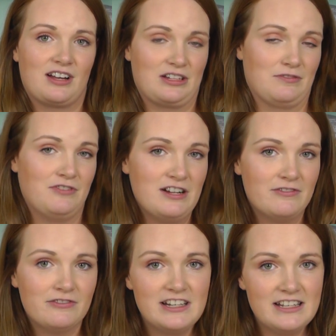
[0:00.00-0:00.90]
ganz viel
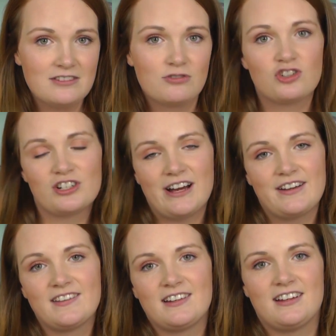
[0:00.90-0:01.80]
Vlies und
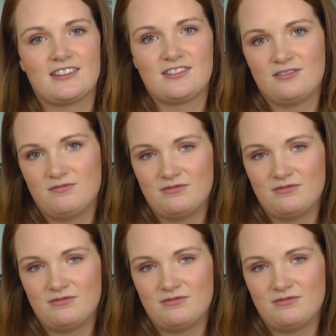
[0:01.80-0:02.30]
schneidest dir das